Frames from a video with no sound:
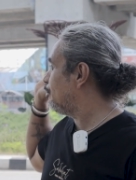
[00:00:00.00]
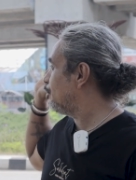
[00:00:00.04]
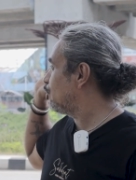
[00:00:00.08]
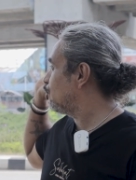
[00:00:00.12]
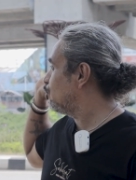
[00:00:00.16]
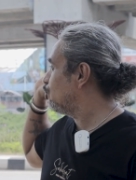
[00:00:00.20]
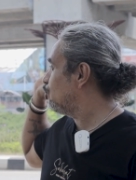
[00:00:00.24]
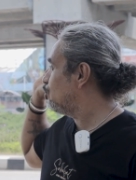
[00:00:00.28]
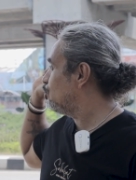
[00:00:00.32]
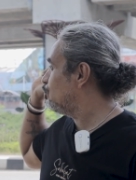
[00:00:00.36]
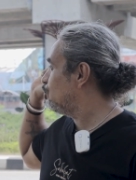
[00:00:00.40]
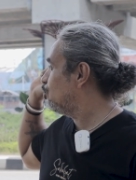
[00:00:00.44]

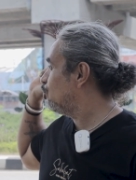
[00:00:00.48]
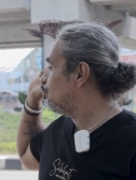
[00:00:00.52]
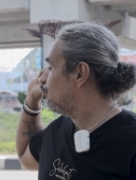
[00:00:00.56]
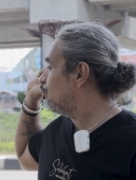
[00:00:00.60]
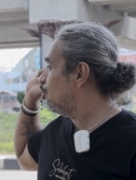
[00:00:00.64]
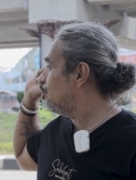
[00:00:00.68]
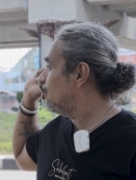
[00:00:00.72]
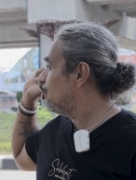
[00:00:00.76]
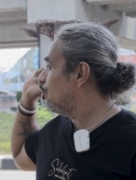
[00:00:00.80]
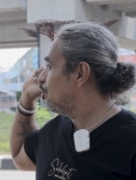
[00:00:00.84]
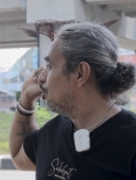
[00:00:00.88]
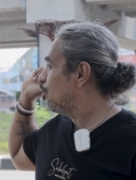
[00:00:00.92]

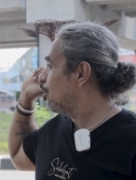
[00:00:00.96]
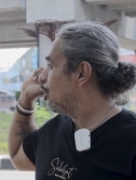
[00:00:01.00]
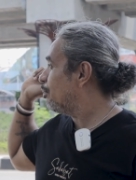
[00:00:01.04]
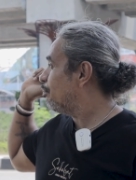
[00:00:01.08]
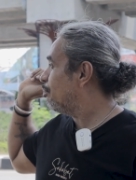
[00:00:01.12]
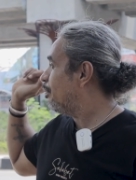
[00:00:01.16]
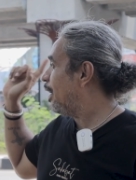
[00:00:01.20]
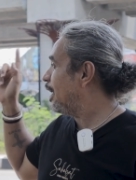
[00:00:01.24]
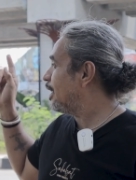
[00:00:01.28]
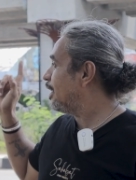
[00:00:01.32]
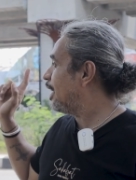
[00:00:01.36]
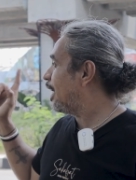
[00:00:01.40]
menuju
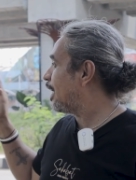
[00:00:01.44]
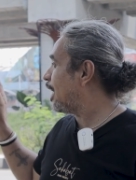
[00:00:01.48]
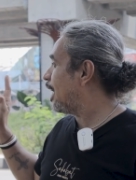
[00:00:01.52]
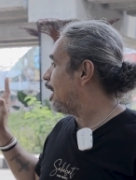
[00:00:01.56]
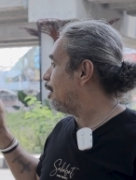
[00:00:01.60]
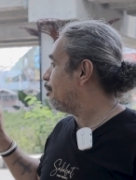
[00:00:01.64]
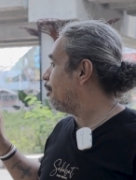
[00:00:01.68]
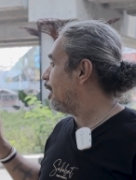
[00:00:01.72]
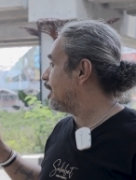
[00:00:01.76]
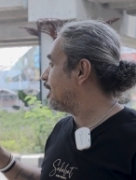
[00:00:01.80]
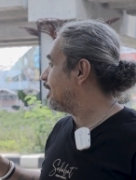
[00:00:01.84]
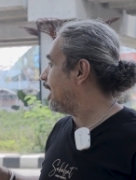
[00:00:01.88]

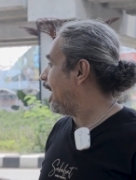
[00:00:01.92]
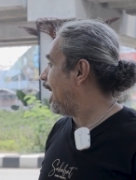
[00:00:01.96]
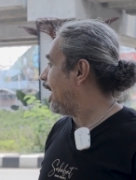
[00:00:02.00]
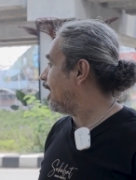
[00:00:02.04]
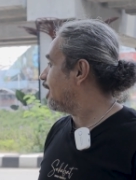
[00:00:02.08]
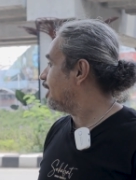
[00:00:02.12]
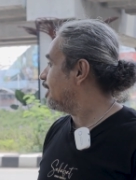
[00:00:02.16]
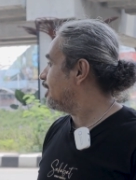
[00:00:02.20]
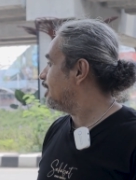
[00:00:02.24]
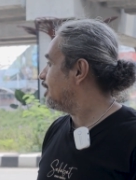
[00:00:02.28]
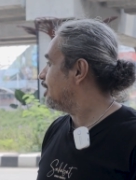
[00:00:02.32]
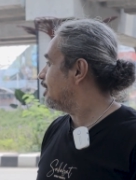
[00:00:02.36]
Bandara Ahmad
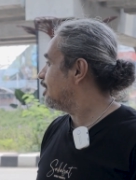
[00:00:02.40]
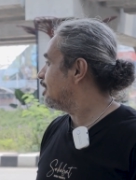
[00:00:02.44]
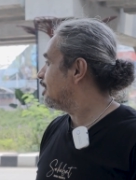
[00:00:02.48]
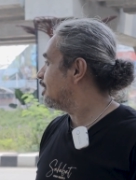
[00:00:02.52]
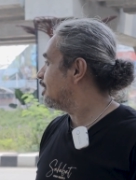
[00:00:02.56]
Yani